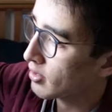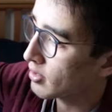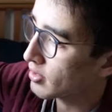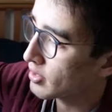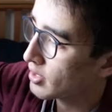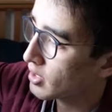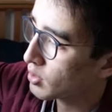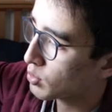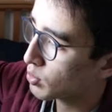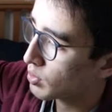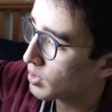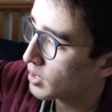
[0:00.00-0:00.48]
euh,
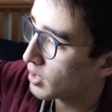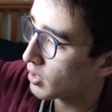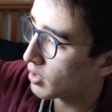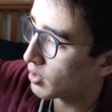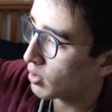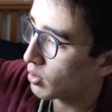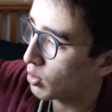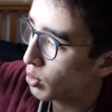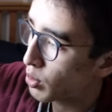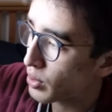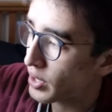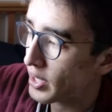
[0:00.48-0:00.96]

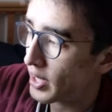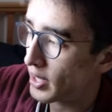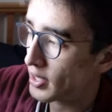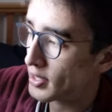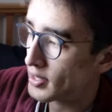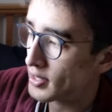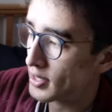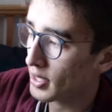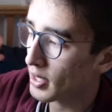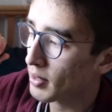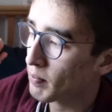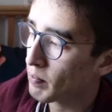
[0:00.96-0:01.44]
déduire lequel
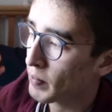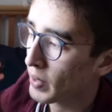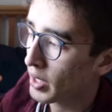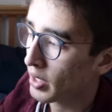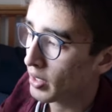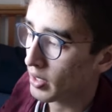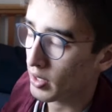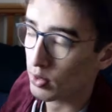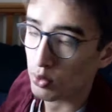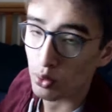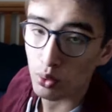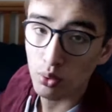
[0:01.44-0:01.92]
c'est,
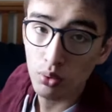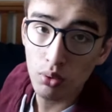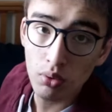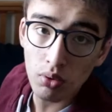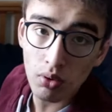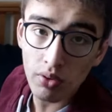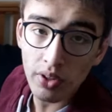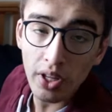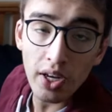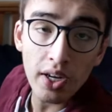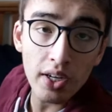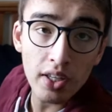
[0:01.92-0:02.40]
et du coup
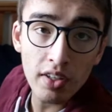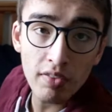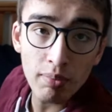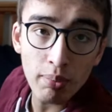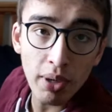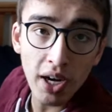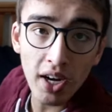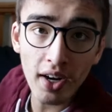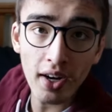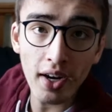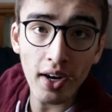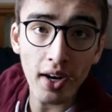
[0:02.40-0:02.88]
on arrive
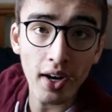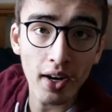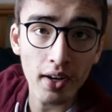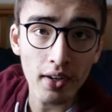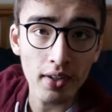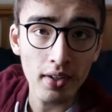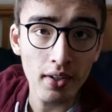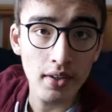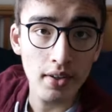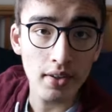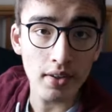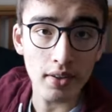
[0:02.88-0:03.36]
bah,
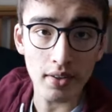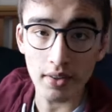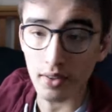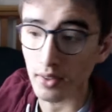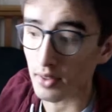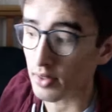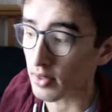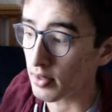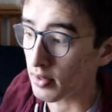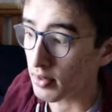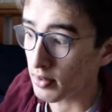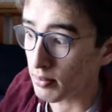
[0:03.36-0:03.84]
à
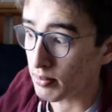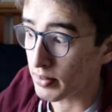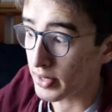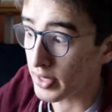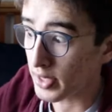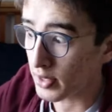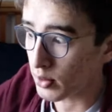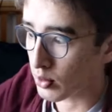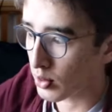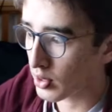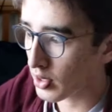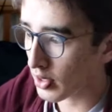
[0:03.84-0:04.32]
euh,
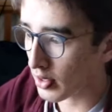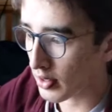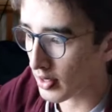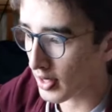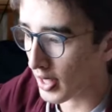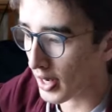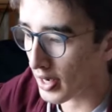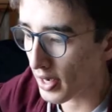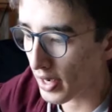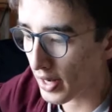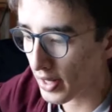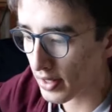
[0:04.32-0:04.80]
déduire
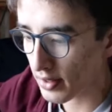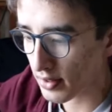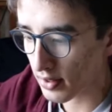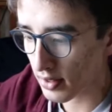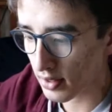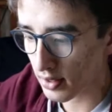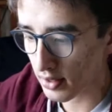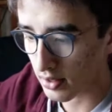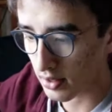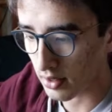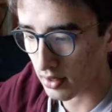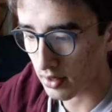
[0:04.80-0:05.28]
quelle
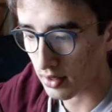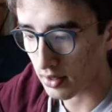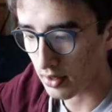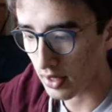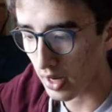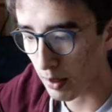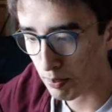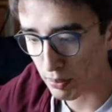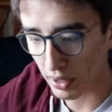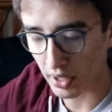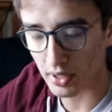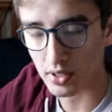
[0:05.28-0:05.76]
lettre euh,
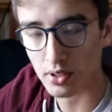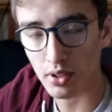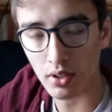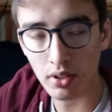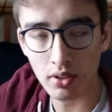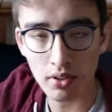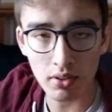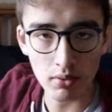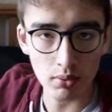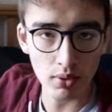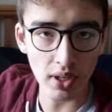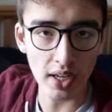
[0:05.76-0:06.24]
la
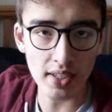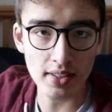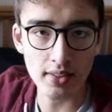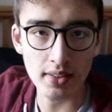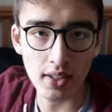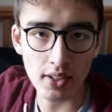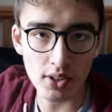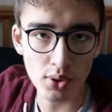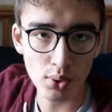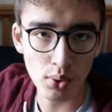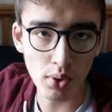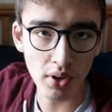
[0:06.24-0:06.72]
personne ou la
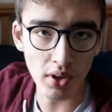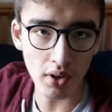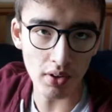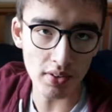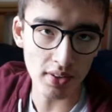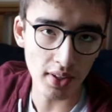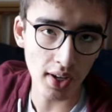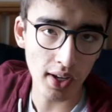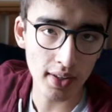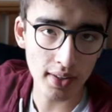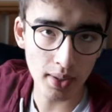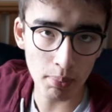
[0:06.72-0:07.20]
station est en
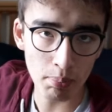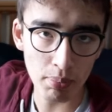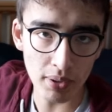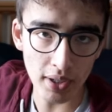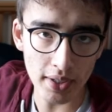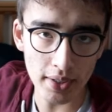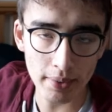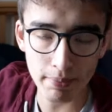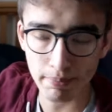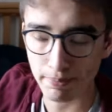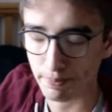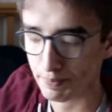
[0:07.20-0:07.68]
train
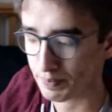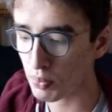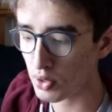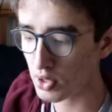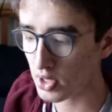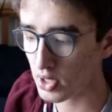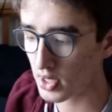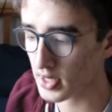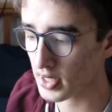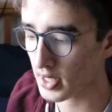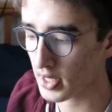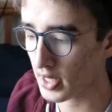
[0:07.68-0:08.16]
d'épeler. Je
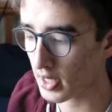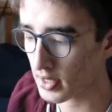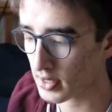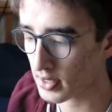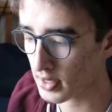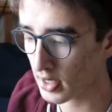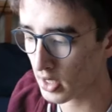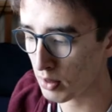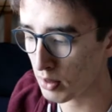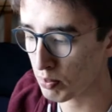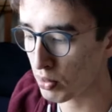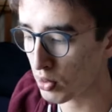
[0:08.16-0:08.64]
pense que c'est
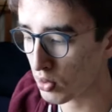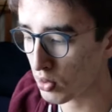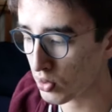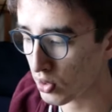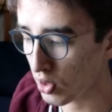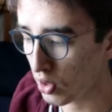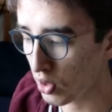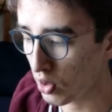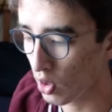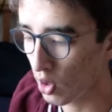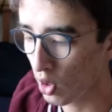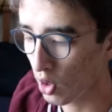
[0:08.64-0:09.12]
assez
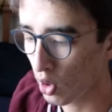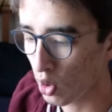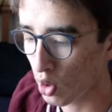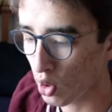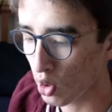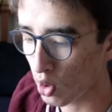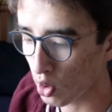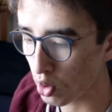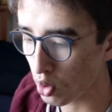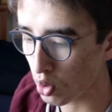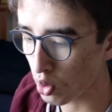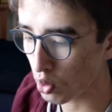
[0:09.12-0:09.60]
important
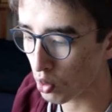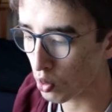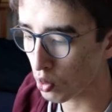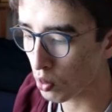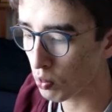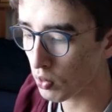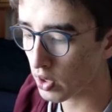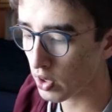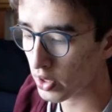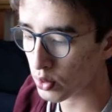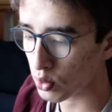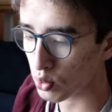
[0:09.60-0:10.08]
euh,
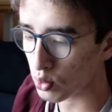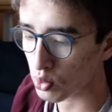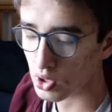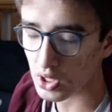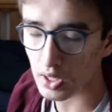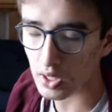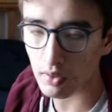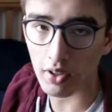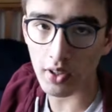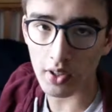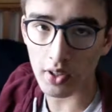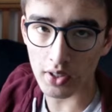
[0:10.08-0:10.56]
au moins de
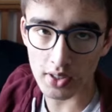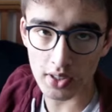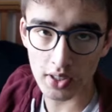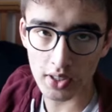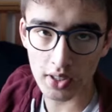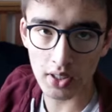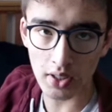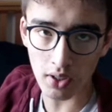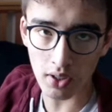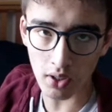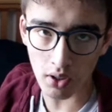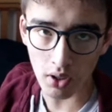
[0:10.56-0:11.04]
savoir
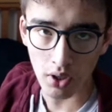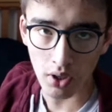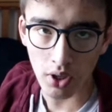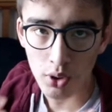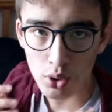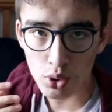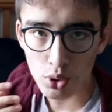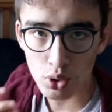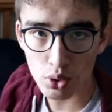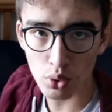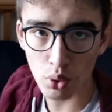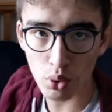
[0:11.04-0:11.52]
dire
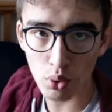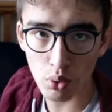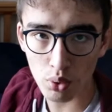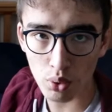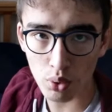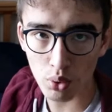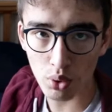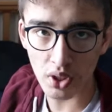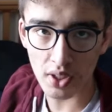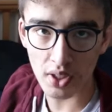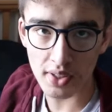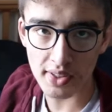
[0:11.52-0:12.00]
son
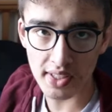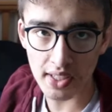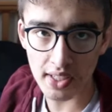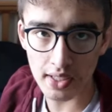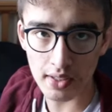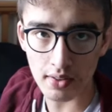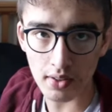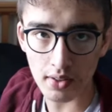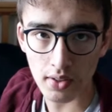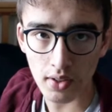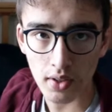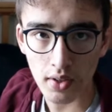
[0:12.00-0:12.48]

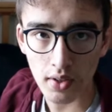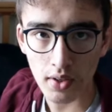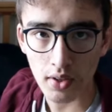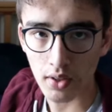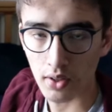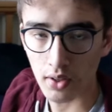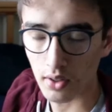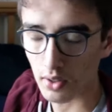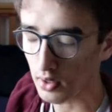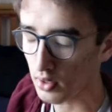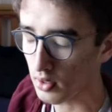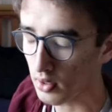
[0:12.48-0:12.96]
QRZ
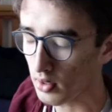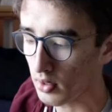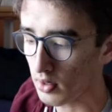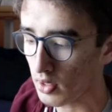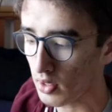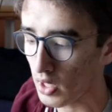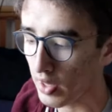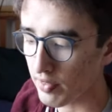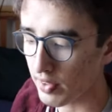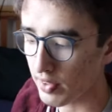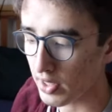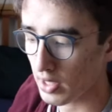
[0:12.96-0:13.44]
euh,
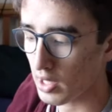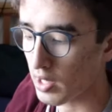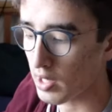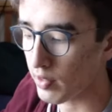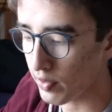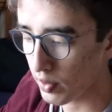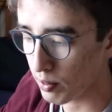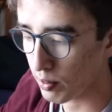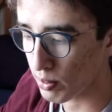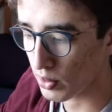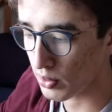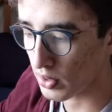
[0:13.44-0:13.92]
avec
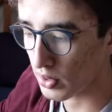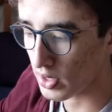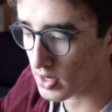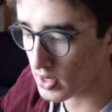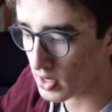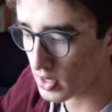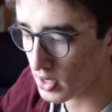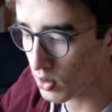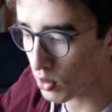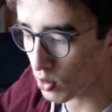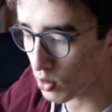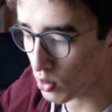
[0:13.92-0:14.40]
l'alphabet
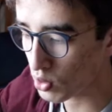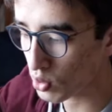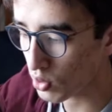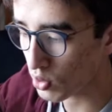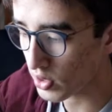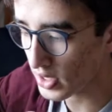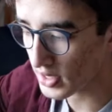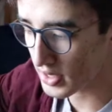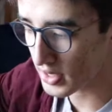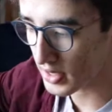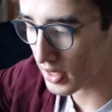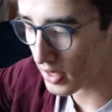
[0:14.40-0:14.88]
OASI, donc
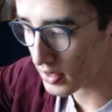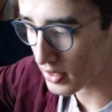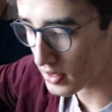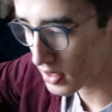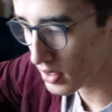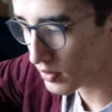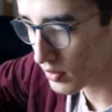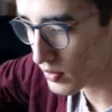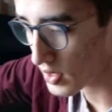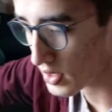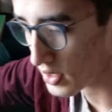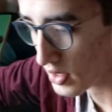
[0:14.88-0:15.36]
son
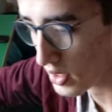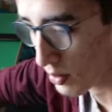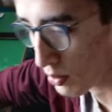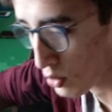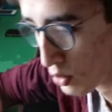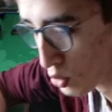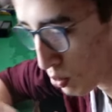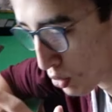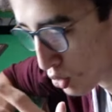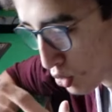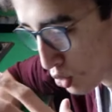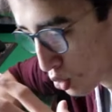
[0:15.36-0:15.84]
indicatif. Ça, c'est,
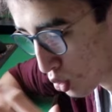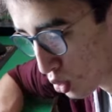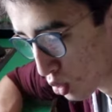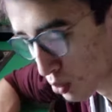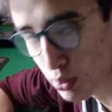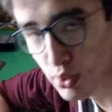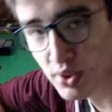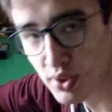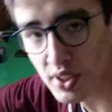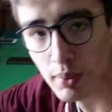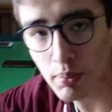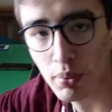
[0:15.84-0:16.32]
je pense,
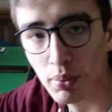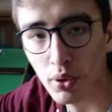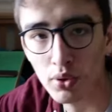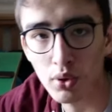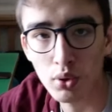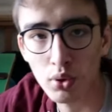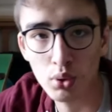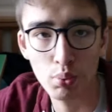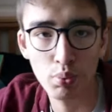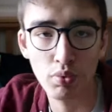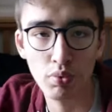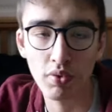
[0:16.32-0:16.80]
le plus
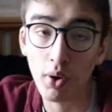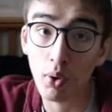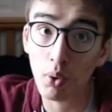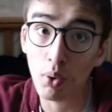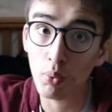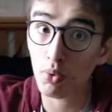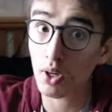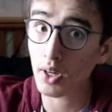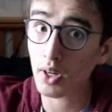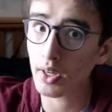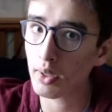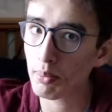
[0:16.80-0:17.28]
important de pouvoir
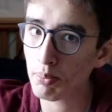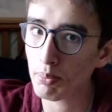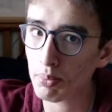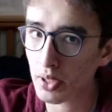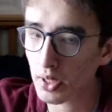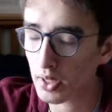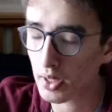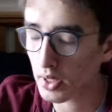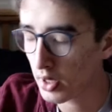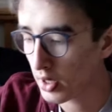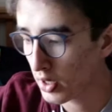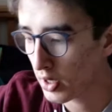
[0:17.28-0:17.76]
au moins
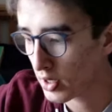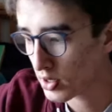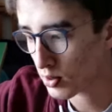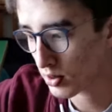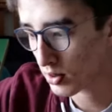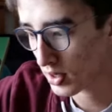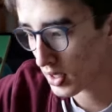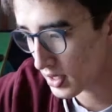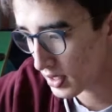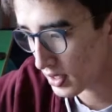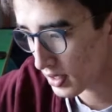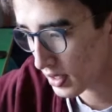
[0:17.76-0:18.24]
épeler
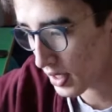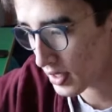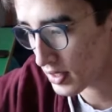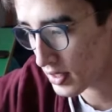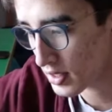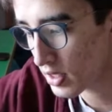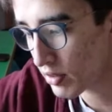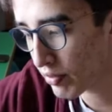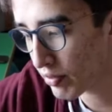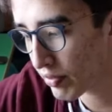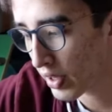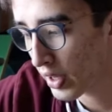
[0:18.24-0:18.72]
son
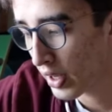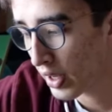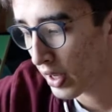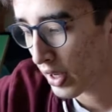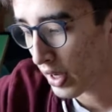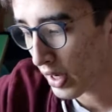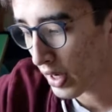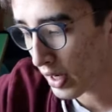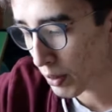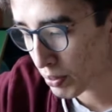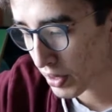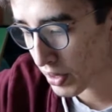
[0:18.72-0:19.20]
indicatif.
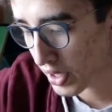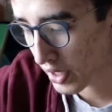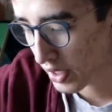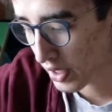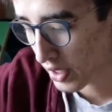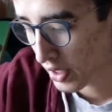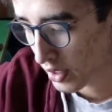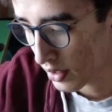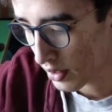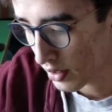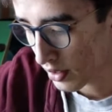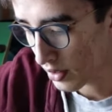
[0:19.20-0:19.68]

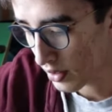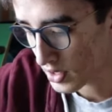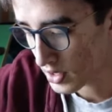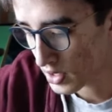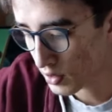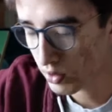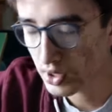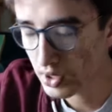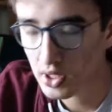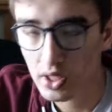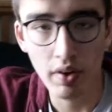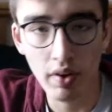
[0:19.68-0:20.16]
Après, euh,
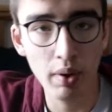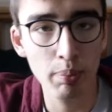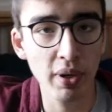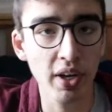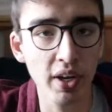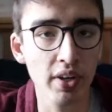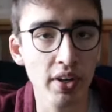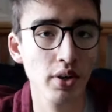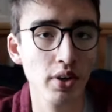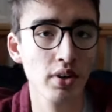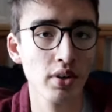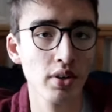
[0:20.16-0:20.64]
si vous le savez
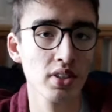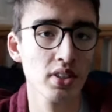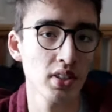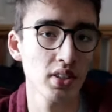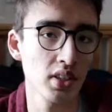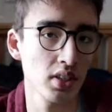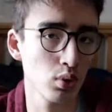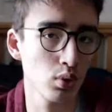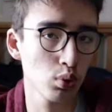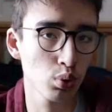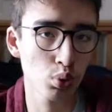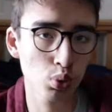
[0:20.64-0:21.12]
par cœur,
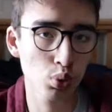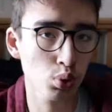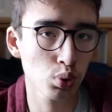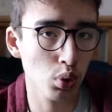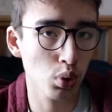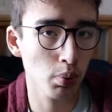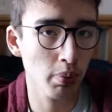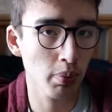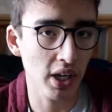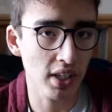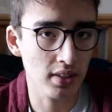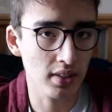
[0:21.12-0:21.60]
c'est
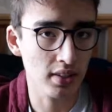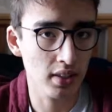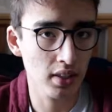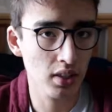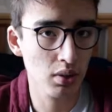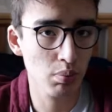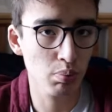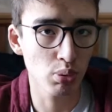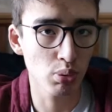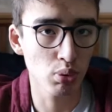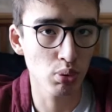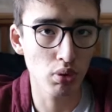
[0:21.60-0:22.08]
toujours
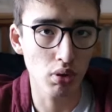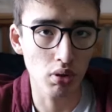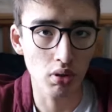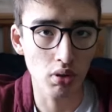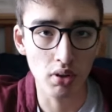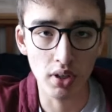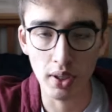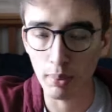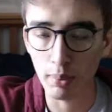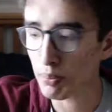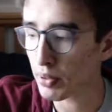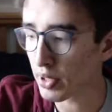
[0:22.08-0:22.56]
pratique
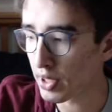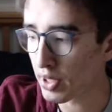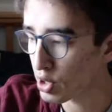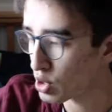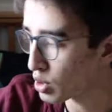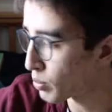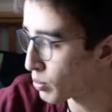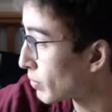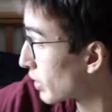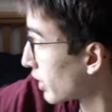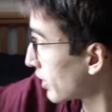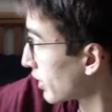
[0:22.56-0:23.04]
pour épeler,
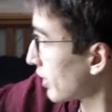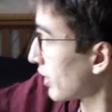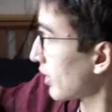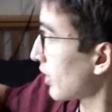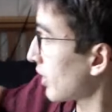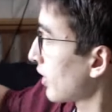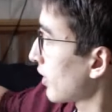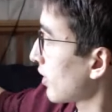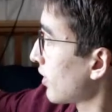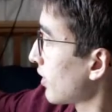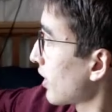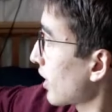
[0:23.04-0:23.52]
je sais pas, des,
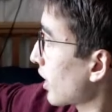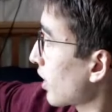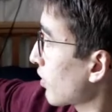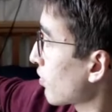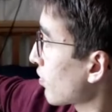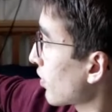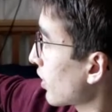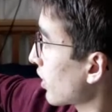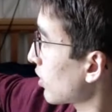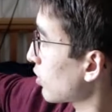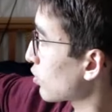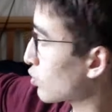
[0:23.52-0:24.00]
des
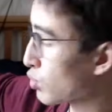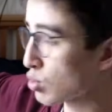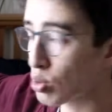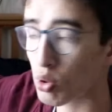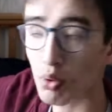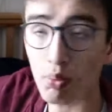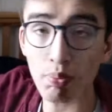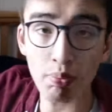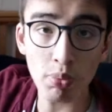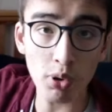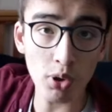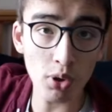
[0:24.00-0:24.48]
références
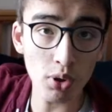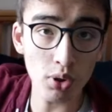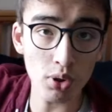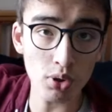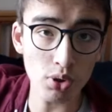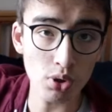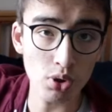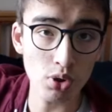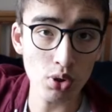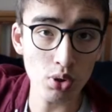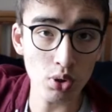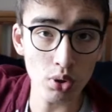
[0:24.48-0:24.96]
de
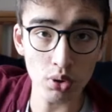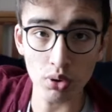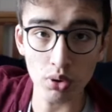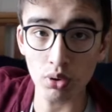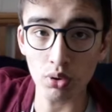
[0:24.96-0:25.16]
poste,